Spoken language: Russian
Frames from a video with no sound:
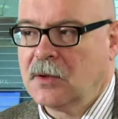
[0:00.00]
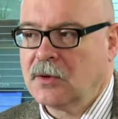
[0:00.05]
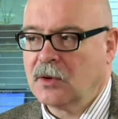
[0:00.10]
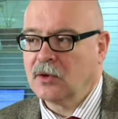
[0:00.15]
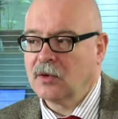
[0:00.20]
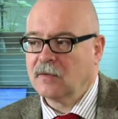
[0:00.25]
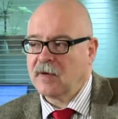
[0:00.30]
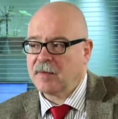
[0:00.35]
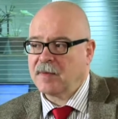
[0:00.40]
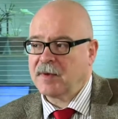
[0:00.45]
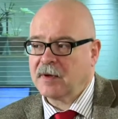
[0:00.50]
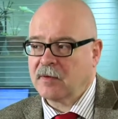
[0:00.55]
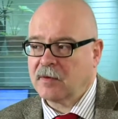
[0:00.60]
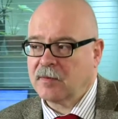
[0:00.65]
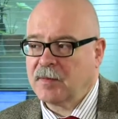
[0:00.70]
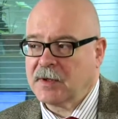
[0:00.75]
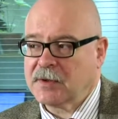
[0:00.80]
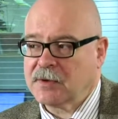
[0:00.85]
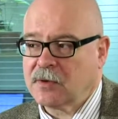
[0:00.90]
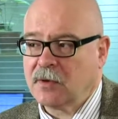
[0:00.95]
Ну,
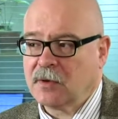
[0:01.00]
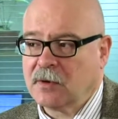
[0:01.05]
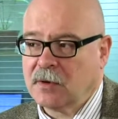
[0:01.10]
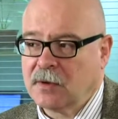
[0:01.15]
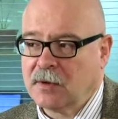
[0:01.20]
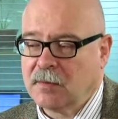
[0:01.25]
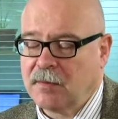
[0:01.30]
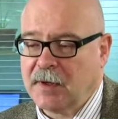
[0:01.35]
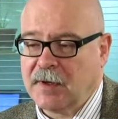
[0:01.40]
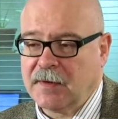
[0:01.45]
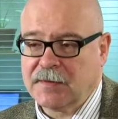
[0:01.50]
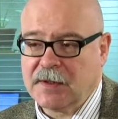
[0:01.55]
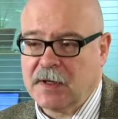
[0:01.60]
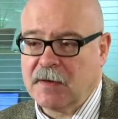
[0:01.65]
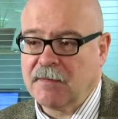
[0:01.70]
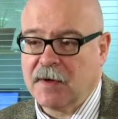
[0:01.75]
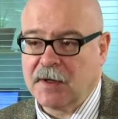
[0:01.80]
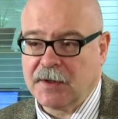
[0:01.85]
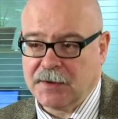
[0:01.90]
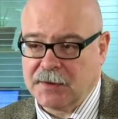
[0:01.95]
во-первых, посол при
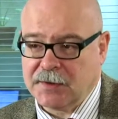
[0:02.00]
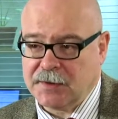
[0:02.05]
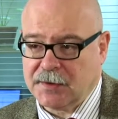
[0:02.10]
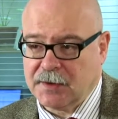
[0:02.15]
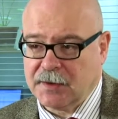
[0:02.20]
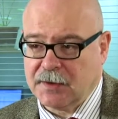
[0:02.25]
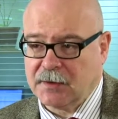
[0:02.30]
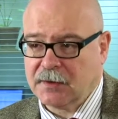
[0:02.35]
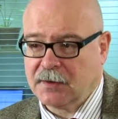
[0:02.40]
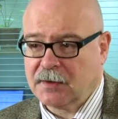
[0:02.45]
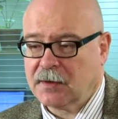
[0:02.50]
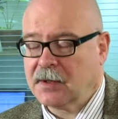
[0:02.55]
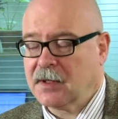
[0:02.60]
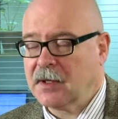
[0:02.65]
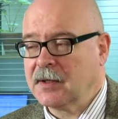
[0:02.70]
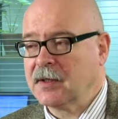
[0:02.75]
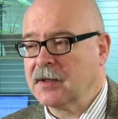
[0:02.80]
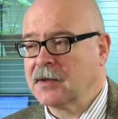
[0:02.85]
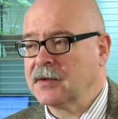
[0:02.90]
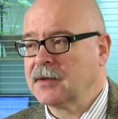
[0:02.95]
всей важности,
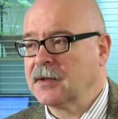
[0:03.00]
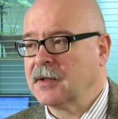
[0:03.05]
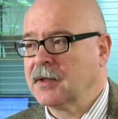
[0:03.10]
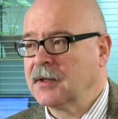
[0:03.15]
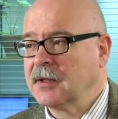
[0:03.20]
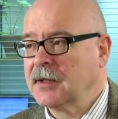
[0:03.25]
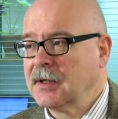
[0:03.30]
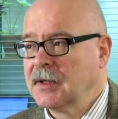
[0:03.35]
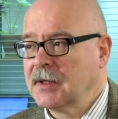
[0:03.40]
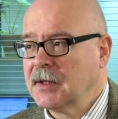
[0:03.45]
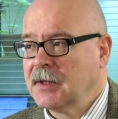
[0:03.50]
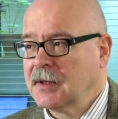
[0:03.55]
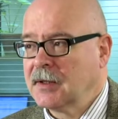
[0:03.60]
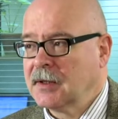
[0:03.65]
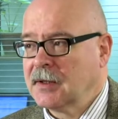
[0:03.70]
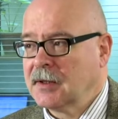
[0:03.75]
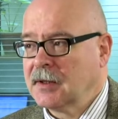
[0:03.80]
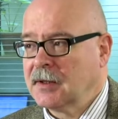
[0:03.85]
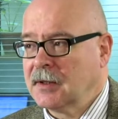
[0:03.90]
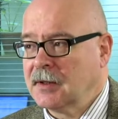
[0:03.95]
конечно,
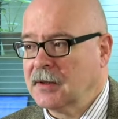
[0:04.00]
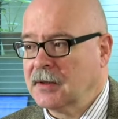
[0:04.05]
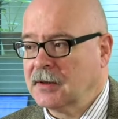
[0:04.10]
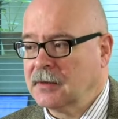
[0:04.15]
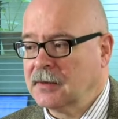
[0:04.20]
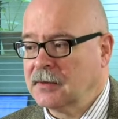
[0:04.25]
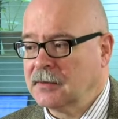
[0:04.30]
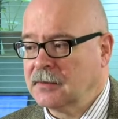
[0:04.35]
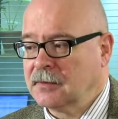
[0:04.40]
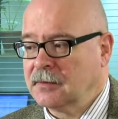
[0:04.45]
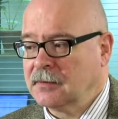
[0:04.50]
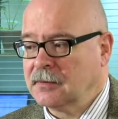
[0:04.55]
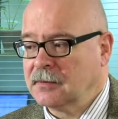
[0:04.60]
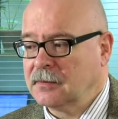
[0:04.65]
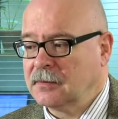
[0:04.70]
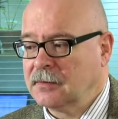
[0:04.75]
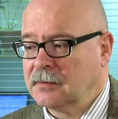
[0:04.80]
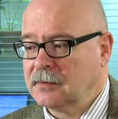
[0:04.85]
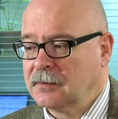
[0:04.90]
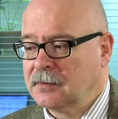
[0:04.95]
Э,
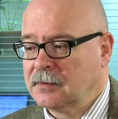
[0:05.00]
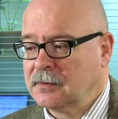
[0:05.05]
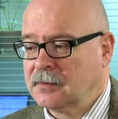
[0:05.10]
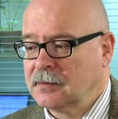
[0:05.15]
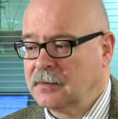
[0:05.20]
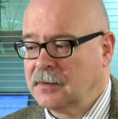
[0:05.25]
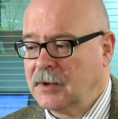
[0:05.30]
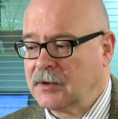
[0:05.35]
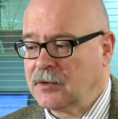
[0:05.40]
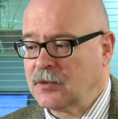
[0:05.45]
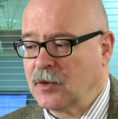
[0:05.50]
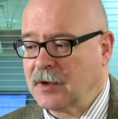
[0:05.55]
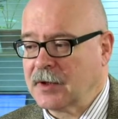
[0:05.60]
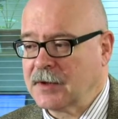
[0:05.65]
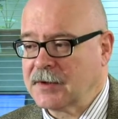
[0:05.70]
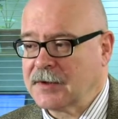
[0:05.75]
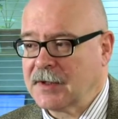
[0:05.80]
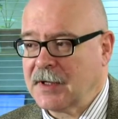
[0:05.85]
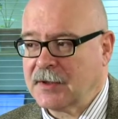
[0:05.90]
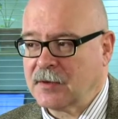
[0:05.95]
не
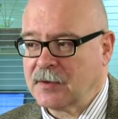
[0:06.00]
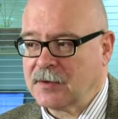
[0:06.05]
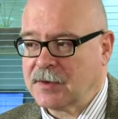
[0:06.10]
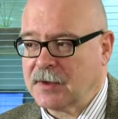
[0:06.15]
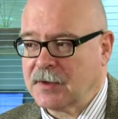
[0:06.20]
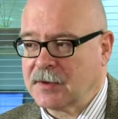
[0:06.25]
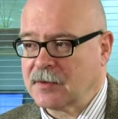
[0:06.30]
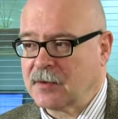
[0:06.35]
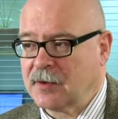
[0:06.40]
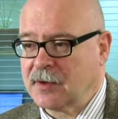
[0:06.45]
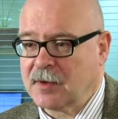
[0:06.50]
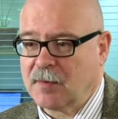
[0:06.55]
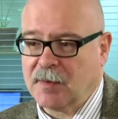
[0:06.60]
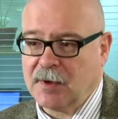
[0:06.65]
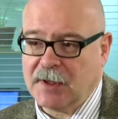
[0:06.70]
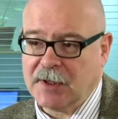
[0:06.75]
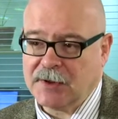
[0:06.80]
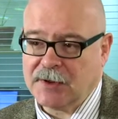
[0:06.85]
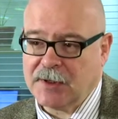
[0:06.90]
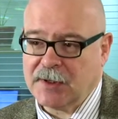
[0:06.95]
столько статуса, сколько
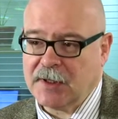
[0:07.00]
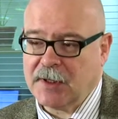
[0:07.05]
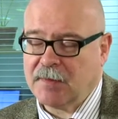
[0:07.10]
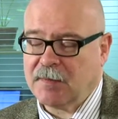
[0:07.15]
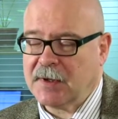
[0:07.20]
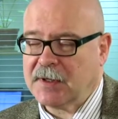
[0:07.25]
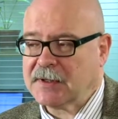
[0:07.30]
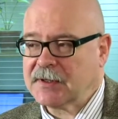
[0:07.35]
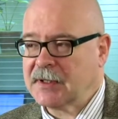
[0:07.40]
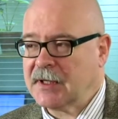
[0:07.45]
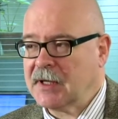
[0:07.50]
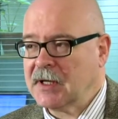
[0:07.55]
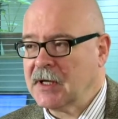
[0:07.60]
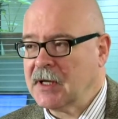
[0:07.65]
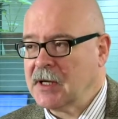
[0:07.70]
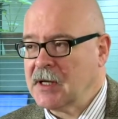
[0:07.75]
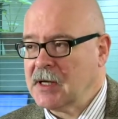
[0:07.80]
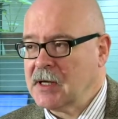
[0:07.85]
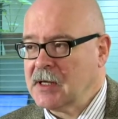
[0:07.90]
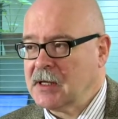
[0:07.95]
положения посла,
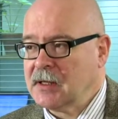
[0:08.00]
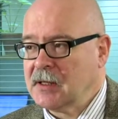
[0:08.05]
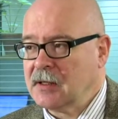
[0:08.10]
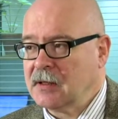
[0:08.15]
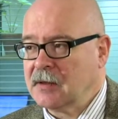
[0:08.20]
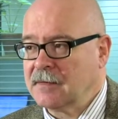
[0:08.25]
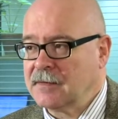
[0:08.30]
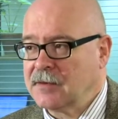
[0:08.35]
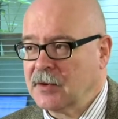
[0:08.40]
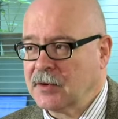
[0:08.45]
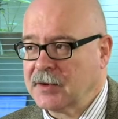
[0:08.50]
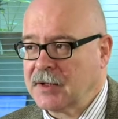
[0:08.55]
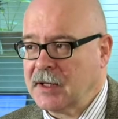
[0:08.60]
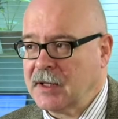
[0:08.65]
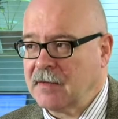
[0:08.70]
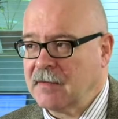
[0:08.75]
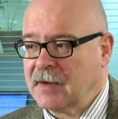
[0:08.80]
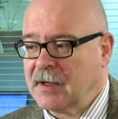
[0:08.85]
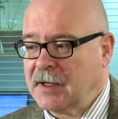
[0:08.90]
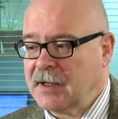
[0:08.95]
э,
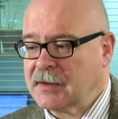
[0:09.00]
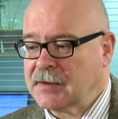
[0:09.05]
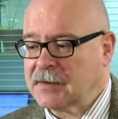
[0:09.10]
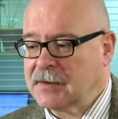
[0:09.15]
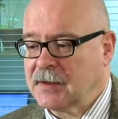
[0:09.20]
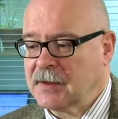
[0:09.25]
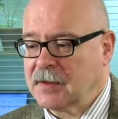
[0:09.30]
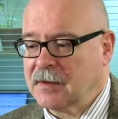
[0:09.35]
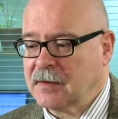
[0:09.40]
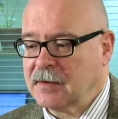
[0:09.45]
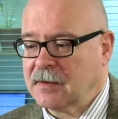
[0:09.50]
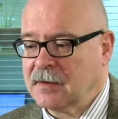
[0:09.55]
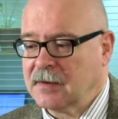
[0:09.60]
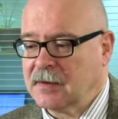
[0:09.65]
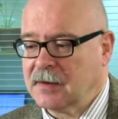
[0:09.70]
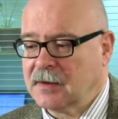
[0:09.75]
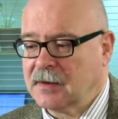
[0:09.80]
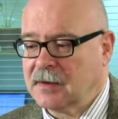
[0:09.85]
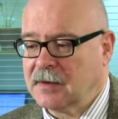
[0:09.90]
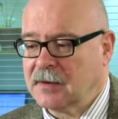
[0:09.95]
все-таки является
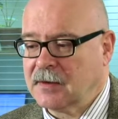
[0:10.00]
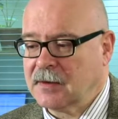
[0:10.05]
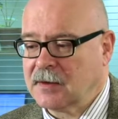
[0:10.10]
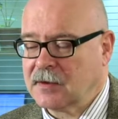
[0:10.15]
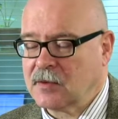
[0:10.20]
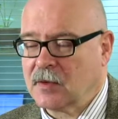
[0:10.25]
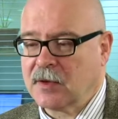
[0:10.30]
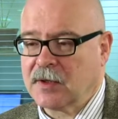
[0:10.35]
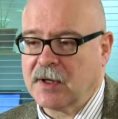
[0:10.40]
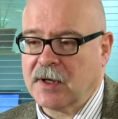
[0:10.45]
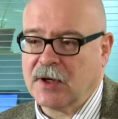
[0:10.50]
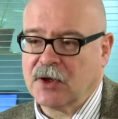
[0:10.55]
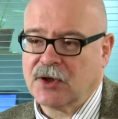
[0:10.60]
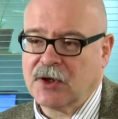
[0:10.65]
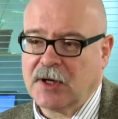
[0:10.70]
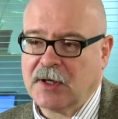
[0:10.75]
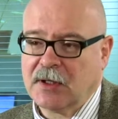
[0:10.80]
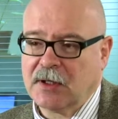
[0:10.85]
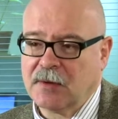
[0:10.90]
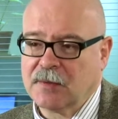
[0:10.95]
э, не столько
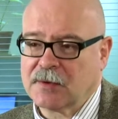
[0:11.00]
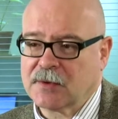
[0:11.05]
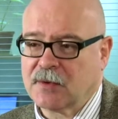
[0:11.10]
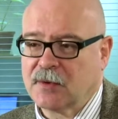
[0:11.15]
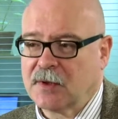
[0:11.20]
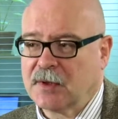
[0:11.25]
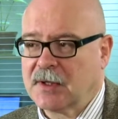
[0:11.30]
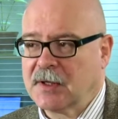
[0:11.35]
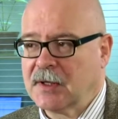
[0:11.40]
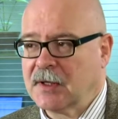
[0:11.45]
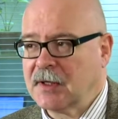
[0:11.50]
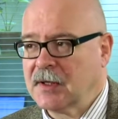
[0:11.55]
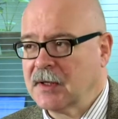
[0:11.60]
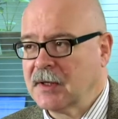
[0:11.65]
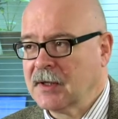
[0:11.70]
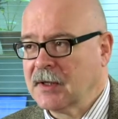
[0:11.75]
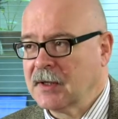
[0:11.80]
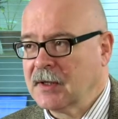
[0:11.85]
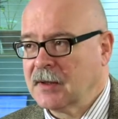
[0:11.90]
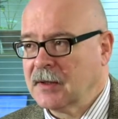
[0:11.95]
решателем, сколько
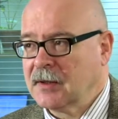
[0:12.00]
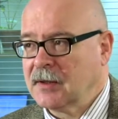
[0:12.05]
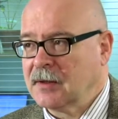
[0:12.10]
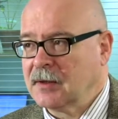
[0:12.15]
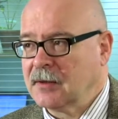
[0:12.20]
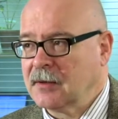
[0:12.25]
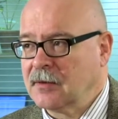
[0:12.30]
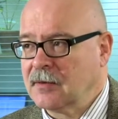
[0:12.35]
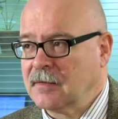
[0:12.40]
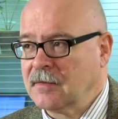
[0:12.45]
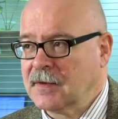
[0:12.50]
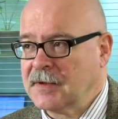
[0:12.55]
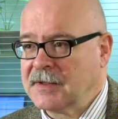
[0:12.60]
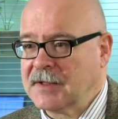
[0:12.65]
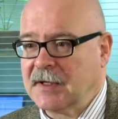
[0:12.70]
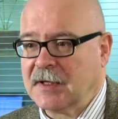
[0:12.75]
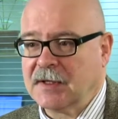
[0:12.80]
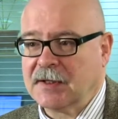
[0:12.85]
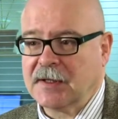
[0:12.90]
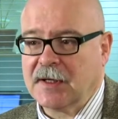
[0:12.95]
ну,
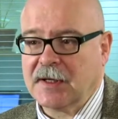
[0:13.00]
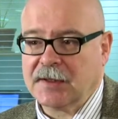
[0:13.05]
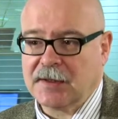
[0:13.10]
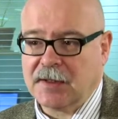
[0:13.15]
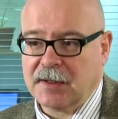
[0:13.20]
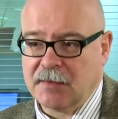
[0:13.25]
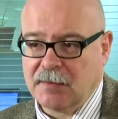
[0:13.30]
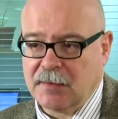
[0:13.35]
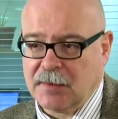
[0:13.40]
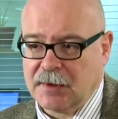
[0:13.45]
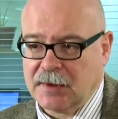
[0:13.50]
фасилитатором